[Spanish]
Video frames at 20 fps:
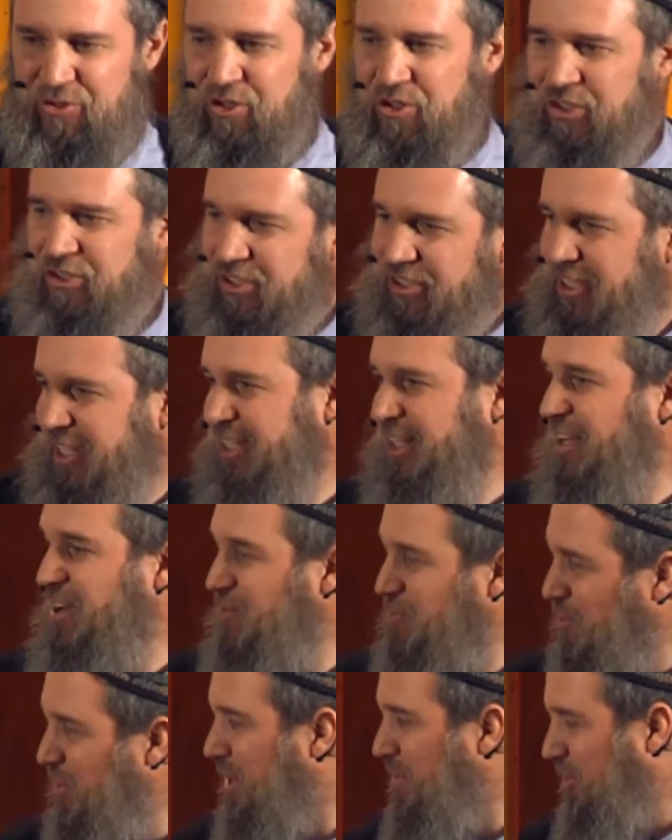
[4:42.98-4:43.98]
dos estaban
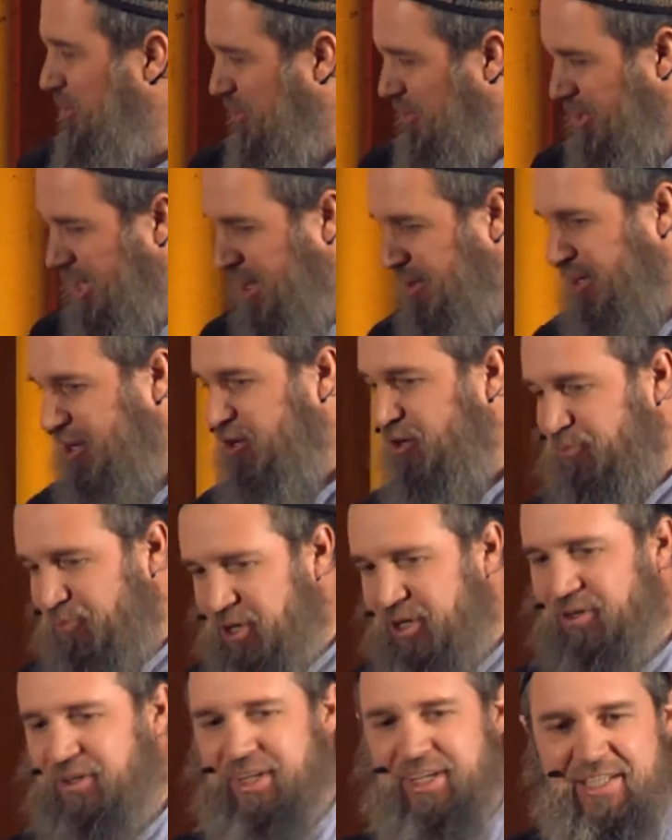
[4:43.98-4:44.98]
muy emocionados, y dijeron,
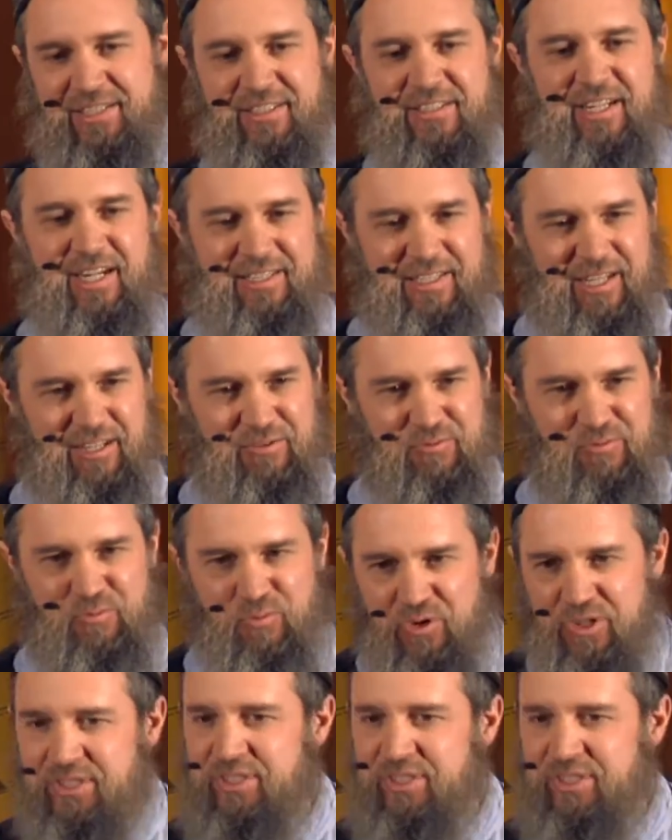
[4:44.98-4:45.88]
bueno, ¿de qué se trata? Muy